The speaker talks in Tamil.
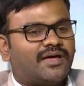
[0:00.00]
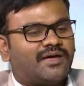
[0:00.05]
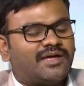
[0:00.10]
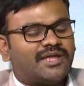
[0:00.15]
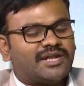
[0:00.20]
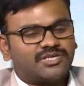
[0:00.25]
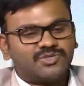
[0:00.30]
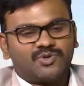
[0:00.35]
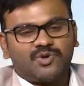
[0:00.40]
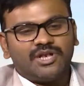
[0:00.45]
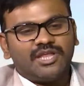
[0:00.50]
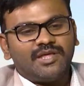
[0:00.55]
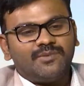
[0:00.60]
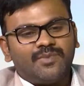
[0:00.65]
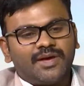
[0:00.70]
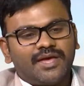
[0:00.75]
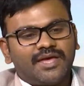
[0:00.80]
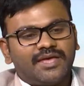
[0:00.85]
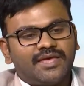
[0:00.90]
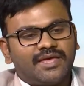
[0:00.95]
இட் இஸ் ஒன்லி
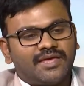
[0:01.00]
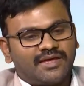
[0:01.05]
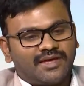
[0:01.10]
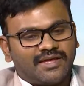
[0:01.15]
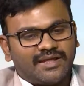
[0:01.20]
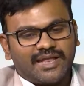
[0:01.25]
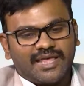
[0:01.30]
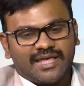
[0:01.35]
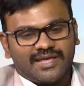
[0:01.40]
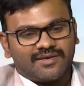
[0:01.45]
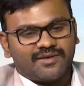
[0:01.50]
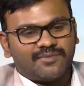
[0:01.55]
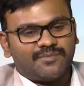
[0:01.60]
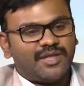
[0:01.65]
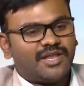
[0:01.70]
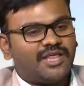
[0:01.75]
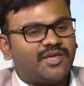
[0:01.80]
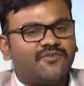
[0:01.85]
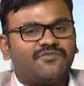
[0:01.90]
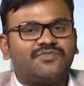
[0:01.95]
பை லைக்
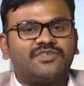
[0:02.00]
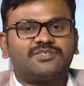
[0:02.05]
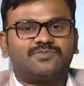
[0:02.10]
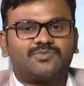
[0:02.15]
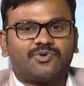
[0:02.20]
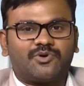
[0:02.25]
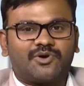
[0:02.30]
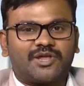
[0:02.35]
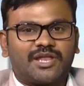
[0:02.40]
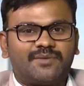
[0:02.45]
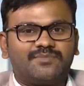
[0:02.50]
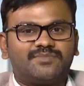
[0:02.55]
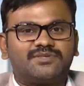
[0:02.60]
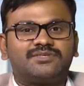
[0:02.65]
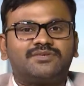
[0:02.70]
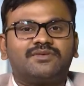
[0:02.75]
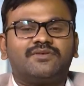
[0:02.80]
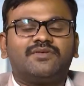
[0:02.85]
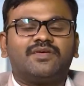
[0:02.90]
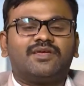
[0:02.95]
மெனி ஆஃப் திஸ் ப்ரோக்ராம்ஸ்
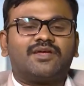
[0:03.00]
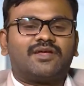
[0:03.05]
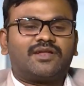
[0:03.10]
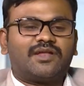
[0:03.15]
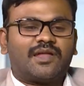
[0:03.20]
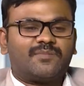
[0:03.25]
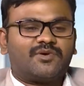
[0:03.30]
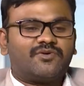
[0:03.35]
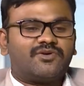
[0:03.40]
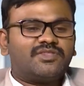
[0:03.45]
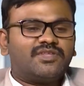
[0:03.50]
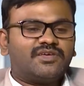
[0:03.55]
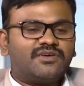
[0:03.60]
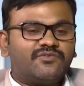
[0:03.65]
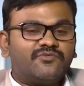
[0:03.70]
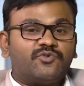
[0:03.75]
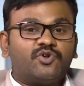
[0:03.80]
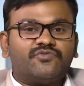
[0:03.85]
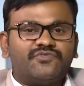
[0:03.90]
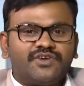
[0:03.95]
நம்ம வந்து
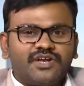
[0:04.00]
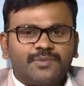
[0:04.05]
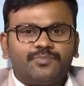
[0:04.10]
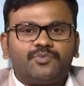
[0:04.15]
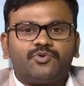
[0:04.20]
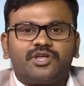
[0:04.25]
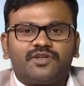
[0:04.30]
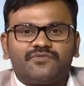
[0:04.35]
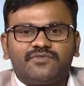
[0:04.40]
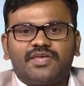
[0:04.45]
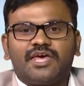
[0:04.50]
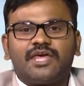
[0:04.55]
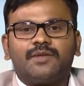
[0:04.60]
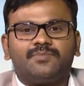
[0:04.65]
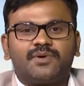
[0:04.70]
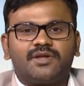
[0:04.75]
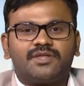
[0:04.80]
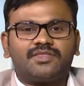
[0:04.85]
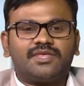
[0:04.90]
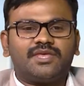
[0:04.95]
ஒரு விழிப்புணர்வு
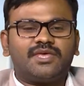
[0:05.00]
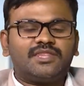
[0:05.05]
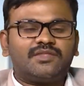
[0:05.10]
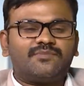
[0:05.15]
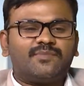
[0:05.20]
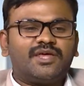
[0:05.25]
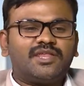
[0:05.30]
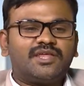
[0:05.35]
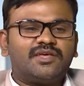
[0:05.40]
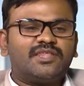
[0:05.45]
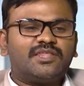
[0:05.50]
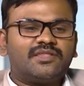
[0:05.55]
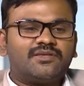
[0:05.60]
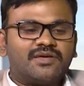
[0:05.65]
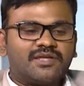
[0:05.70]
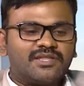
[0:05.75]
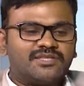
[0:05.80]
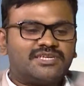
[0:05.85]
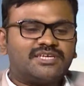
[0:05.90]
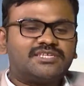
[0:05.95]
ஏற்படுத்தி இது மாதிரி இது
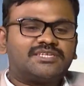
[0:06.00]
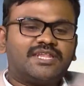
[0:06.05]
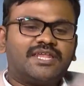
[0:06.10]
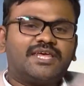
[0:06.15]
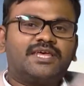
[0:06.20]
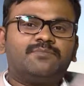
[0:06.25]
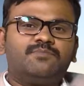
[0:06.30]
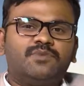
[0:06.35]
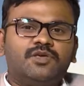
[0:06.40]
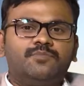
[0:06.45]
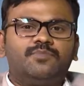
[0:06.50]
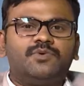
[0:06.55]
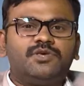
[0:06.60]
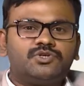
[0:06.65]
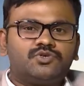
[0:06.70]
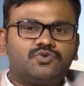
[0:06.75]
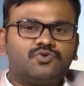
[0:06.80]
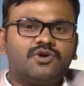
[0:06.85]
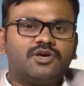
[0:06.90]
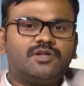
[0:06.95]
ஜஸ்ட் லைக் பிபி
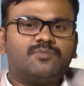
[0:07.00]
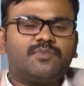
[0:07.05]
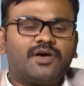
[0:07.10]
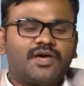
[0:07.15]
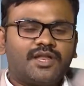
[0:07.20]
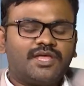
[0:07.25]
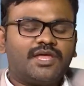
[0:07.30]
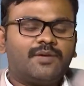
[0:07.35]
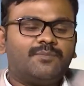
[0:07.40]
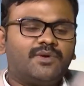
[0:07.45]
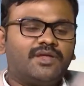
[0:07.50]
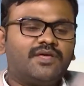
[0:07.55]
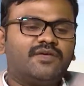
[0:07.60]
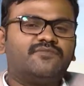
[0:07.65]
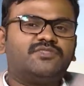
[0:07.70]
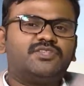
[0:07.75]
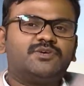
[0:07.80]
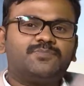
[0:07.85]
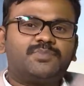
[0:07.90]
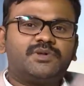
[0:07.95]
சுகர் மாதிரி எப்படி
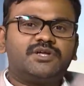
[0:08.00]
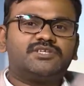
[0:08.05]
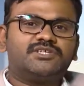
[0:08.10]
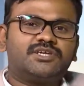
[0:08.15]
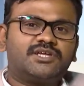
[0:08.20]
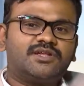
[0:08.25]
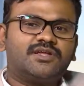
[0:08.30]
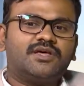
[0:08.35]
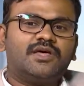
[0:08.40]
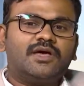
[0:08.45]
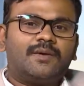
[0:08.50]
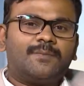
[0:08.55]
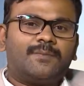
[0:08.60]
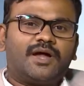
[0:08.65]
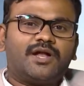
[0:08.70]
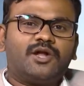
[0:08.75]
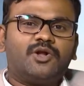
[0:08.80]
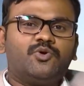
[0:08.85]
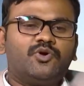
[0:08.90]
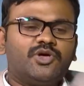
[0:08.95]
டிப்ரெஷன்
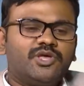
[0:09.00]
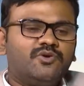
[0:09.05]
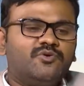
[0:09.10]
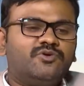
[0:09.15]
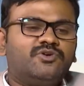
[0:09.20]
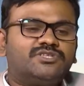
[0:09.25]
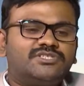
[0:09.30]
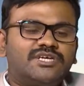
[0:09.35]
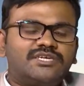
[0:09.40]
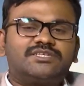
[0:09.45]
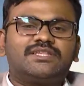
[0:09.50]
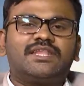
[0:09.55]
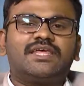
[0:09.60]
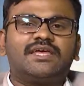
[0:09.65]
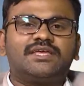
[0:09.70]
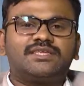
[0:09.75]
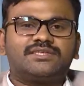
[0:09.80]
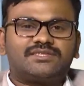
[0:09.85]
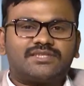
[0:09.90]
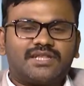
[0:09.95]
மனநோயும் ஒரு ஜஸ்ட்
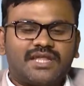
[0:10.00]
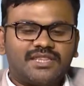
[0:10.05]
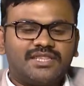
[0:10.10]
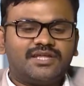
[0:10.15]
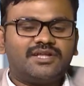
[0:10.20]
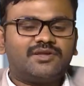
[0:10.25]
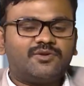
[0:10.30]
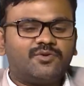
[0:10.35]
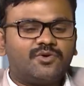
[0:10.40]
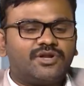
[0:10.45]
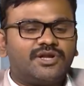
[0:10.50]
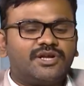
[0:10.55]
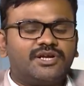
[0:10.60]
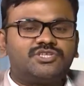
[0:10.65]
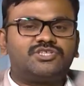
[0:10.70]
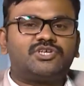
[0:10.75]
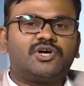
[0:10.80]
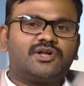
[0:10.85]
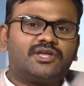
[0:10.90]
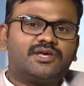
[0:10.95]
லைக் நதர் ஒரு
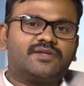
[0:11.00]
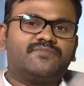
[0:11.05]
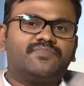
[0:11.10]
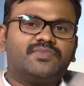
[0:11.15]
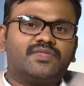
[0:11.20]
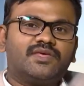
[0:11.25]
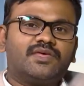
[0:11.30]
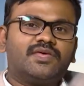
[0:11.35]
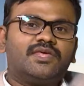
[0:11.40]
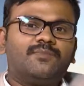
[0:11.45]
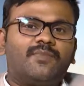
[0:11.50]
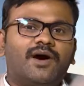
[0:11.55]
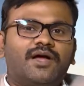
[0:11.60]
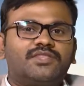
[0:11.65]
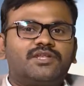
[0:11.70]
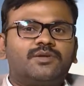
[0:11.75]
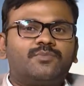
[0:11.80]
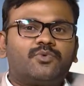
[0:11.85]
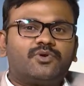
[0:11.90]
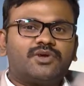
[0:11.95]
டிஸார்டர் இது
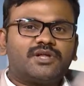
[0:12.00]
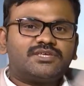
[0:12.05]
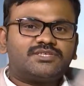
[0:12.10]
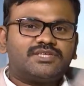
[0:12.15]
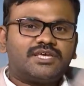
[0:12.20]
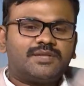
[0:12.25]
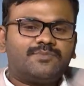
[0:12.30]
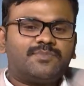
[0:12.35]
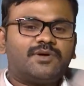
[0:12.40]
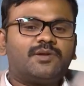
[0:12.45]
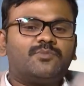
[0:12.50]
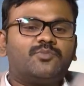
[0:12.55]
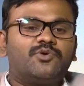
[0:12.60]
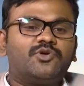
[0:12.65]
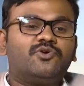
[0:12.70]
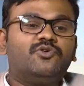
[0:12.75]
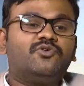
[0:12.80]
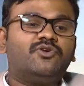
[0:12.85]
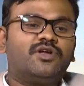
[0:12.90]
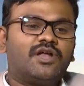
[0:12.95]
மாத்திரை போட்டால் சரி பண்ண
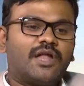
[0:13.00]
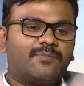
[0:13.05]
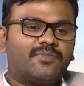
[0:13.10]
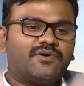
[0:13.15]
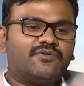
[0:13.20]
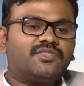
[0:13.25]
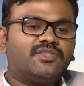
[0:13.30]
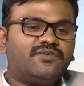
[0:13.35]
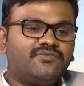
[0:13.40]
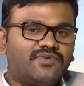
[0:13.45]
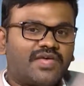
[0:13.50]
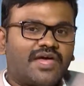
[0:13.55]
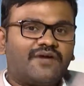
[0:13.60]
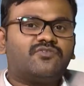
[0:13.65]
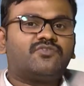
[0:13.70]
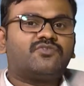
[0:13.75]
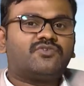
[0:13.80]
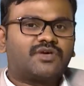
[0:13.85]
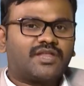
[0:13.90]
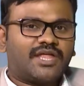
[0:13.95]
முடியும் நம்ம வந்து வி
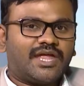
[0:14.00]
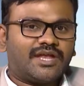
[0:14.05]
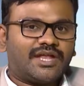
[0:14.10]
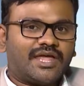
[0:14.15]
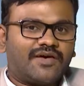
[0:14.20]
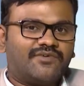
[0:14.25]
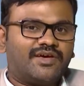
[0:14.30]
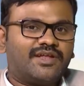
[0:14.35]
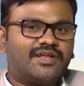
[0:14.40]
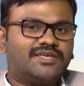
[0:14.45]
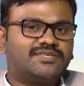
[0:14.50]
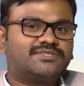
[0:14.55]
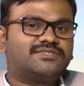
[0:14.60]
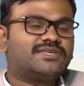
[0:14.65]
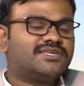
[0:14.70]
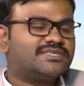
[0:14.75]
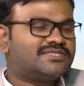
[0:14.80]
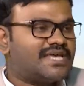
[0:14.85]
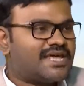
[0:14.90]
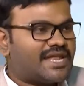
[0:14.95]
ஹேவ் டு கிரியேட் அவேர்னஸ்
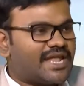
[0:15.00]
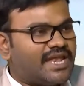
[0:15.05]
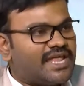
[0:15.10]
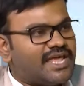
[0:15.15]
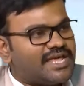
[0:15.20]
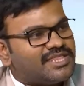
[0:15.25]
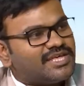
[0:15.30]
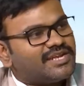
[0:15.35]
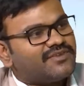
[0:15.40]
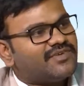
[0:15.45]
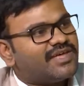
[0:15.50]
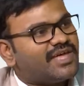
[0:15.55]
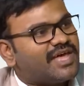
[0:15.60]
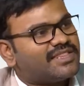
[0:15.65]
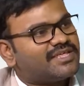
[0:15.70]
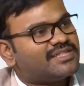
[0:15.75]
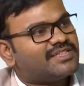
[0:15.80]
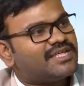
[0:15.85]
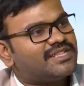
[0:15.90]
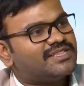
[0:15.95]
இஸ் தேர் எனி அதர் வே
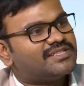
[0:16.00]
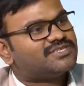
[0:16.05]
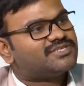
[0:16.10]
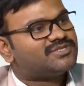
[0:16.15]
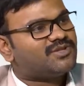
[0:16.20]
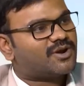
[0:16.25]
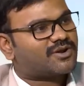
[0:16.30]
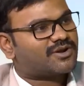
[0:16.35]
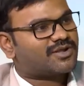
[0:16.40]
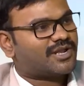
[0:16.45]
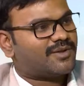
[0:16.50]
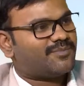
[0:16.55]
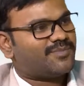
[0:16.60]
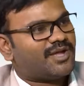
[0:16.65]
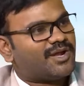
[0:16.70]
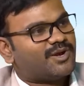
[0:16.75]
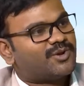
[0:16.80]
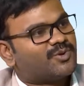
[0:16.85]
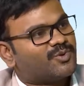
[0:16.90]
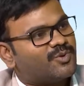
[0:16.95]
அதர் தேன் திஸ் டாக்டர்
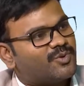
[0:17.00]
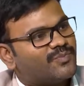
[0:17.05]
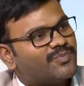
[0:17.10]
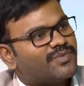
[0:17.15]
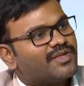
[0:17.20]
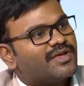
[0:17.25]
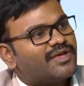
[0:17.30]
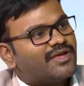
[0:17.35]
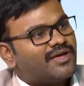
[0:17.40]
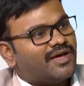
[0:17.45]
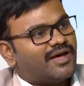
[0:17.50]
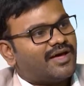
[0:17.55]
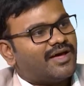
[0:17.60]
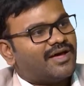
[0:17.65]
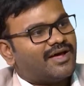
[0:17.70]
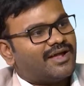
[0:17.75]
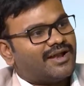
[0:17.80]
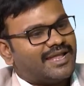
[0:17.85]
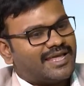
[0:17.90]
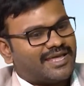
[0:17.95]
ரம்யா டூ
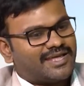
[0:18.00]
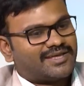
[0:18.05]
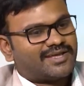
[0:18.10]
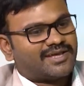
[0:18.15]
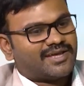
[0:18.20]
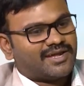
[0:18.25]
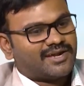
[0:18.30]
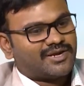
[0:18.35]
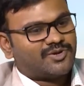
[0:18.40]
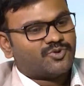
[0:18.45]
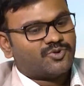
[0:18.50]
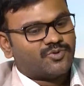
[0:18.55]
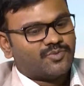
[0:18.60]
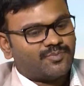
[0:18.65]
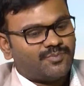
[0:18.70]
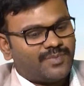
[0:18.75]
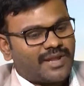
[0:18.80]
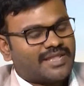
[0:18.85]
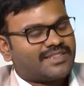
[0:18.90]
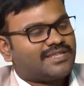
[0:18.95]
லைக் டு
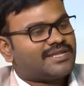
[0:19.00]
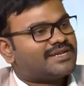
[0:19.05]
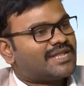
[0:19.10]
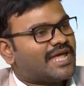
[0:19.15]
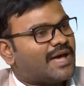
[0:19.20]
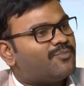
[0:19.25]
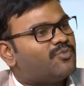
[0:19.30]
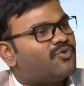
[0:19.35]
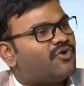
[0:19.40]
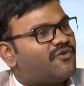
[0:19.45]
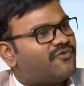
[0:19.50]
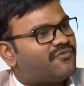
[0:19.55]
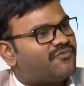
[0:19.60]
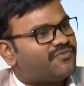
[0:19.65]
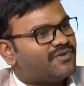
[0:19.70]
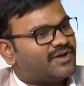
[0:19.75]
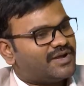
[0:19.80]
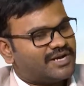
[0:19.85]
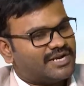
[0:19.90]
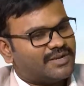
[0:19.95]
பிரேக் தி டேபு ஆஃப்
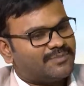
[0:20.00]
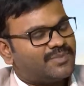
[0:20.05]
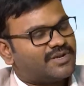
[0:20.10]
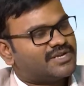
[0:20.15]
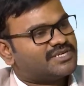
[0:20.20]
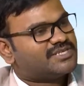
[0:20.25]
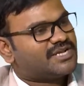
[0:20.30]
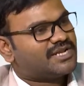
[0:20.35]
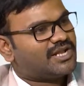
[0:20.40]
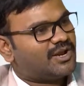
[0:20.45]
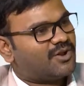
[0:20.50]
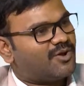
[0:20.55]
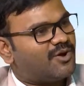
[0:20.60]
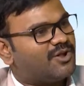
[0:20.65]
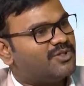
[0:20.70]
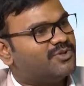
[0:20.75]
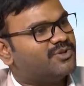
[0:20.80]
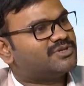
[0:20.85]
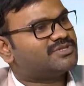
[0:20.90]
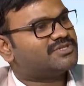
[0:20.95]
டிப்ரெஷன் அண்ட்
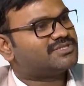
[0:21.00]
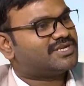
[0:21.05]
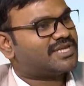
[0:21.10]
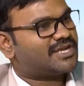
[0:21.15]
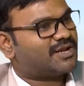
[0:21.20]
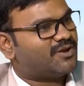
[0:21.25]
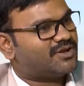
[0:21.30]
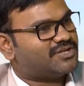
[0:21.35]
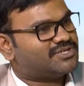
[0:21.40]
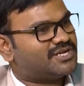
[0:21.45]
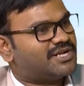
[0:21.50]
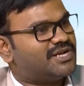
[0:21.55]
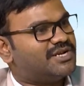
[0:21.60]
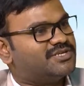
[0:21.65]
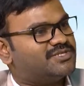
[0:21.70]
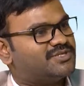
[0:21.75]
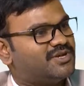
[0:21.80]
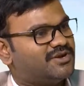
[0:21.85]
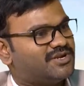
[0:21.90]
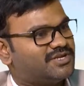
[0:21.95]
ஆல் தோஸ் சைக்கலாஜிக்கல்
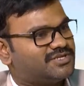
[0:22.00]
டிசார்டர்ஸ்